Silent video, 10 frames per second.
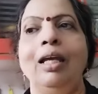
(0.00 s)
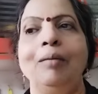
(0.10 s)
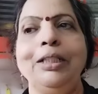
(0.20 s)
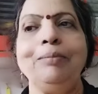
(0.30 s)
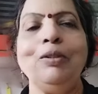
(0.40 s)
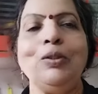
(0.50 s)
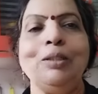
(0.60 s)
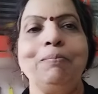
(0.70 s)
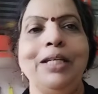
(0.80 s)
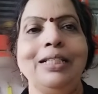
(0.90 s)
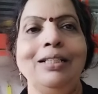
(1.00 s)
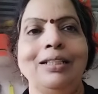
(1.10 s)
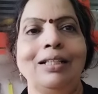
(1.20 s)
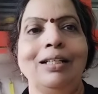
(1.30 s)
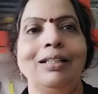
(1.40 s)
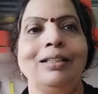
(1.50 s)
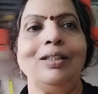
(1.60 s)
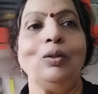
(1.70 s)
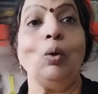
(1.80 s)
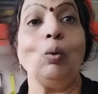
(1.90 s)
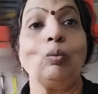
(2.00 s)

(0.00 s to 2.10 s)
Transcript: बीच में उसकी पीएचडी चल रही थी तो